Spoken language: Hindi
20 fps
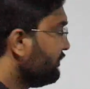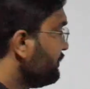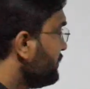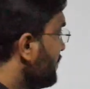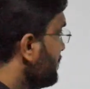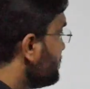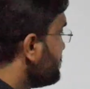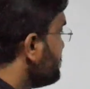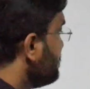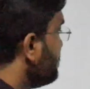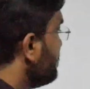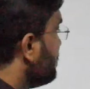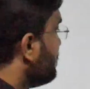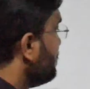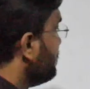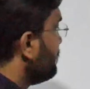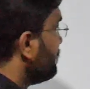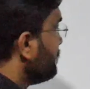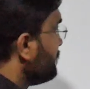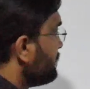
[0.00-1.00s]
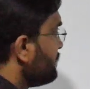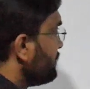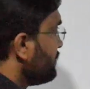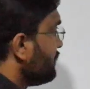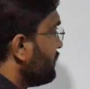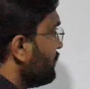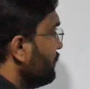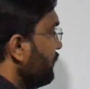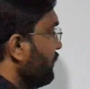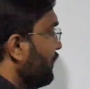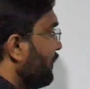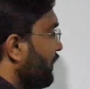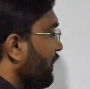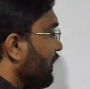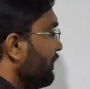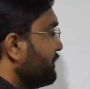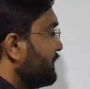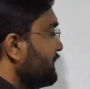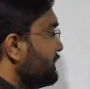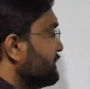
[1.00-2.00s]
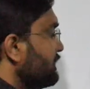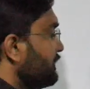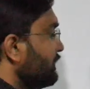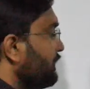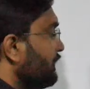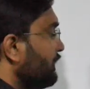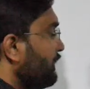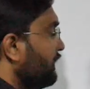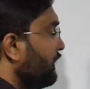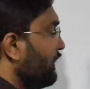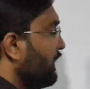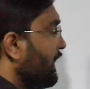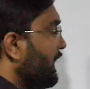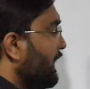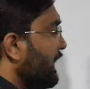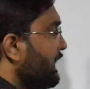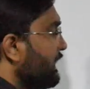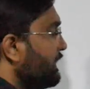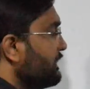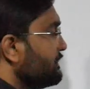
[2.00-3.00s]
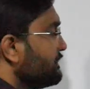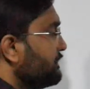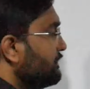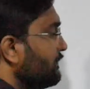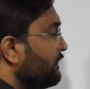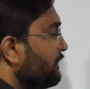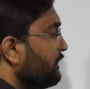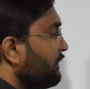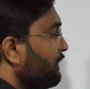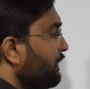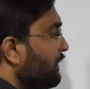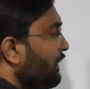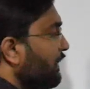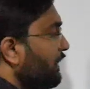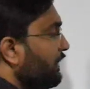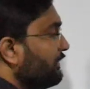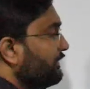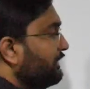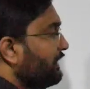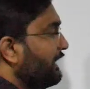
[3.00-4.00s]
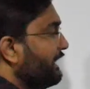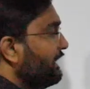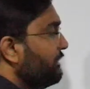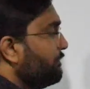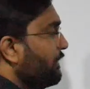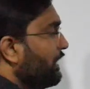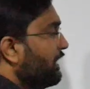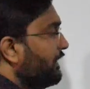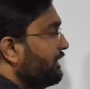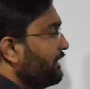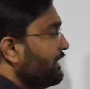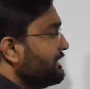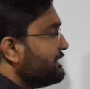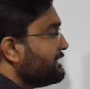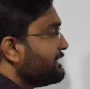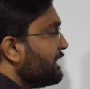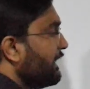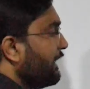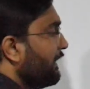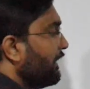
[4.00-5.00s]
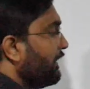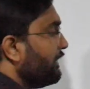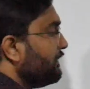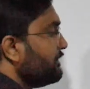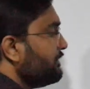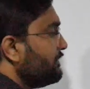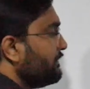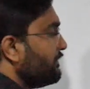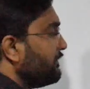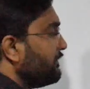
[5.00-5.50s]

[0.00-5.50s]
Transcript: हम ध्यान से देखें तो हम कह सकते हैं एज थ्री पार्ट इज सैडेड